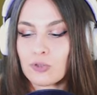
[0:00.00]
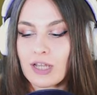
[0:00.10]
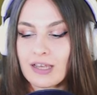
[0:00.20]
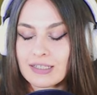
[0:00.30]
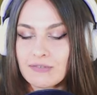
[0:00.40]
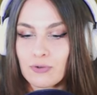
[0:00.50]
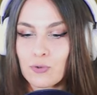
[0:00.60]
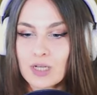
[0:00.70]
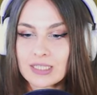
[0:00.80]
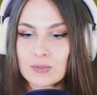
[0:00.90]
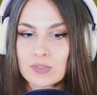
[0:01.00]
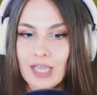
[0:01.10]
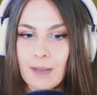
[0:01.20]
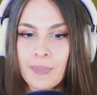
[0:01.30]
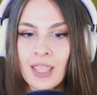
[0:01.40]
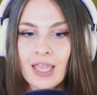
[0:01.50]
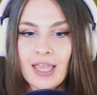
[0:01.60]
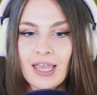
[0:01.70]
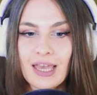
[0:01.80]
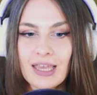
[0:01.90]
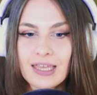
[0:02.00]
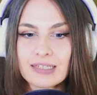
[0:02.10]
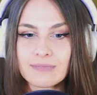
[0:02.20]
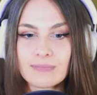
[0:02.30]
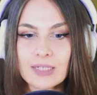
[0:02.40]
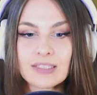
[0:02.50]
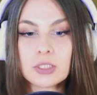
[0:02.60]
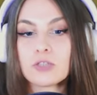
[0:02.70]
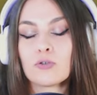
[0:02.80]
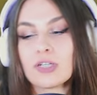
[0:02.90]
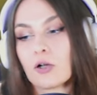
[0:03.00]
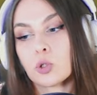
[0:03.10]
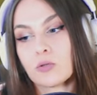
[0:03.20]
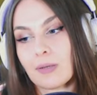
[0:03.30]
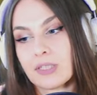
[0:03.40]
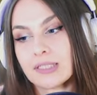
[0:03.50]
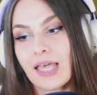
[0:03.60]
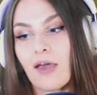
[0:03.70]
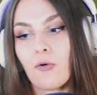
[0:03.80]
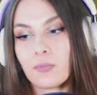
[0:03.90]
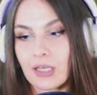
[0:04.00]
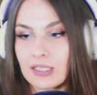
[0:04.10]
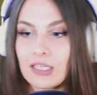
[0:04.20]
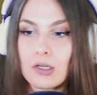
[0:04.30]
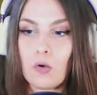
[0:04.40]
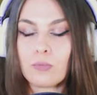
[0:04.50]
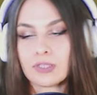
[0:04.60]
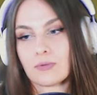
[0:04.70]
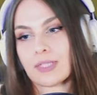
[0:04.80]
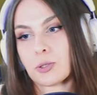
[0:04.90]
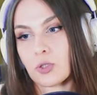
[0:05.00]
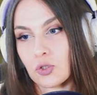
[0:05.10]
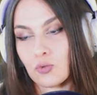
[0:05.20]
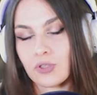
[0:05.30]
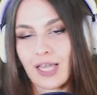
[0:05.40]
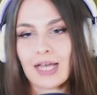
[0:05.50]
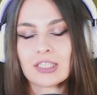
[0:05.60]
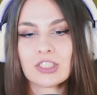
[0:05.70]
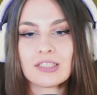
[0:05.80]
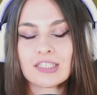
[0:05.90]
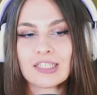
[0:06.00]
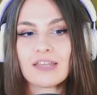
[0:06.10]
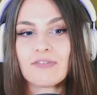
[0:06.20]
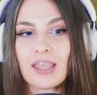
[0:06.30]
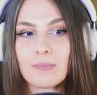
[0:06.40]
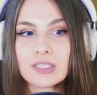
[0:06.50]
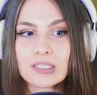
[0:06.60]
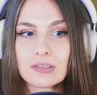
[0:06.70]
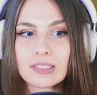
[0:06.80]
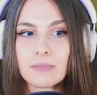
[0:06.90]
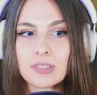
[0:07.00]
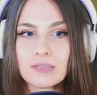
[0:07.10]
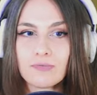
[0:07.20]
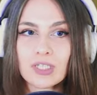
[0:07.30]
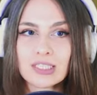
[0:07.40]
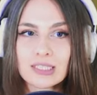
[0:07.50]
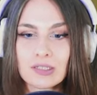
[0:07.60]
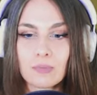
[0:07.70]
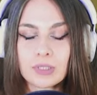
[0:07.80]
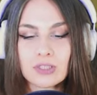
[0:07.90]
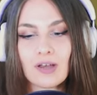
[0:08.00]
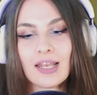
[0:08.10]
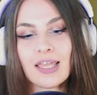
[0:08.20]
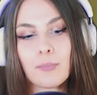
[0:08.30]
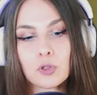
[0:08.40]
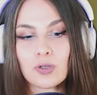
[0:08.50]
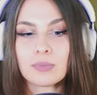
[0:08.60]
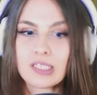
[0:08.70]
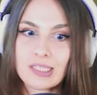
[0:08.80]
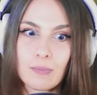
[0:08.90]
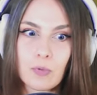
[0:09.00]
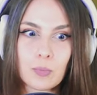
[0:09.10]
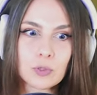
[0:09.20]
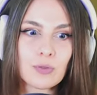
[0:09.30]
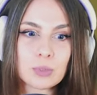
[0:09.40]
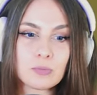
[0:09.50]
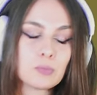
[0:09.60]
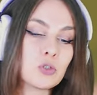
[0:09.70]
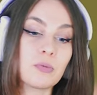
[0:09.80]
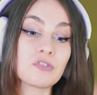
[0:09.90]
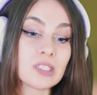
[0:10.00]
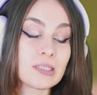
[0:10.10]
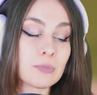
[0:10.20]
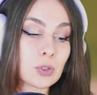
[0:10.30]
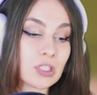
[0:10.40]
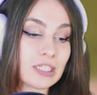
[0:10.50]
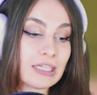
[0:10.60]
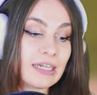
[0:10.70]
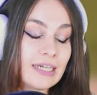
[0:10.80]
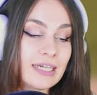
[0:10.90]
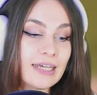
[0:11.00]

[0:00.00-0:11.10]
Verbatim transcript: które e, w ogóle studia, e, ma, znaczy, które kończą tam liceum, technikum, chcą zacząć studia, że, że nie wiemy, co chcemy właśnie zrobić. No ale ja poszłam gdzieś tam, bo poszłam, żeby pójść, bo wszyscy poszli i